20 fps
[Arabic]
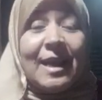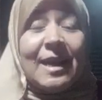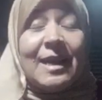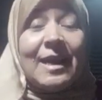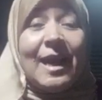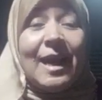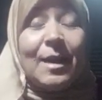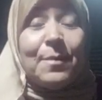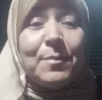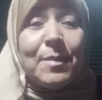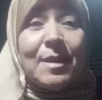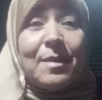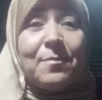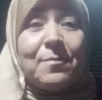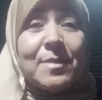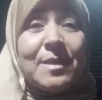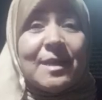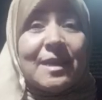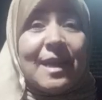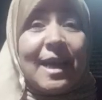الحمام
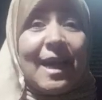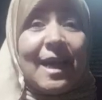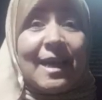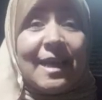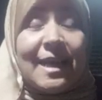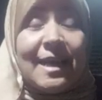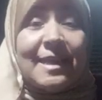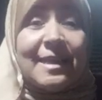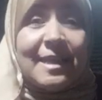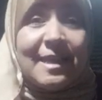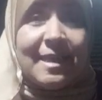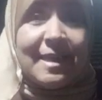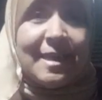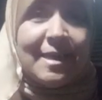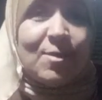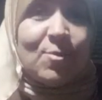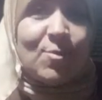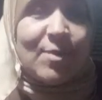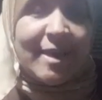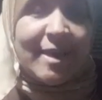من الحاجات الحلوه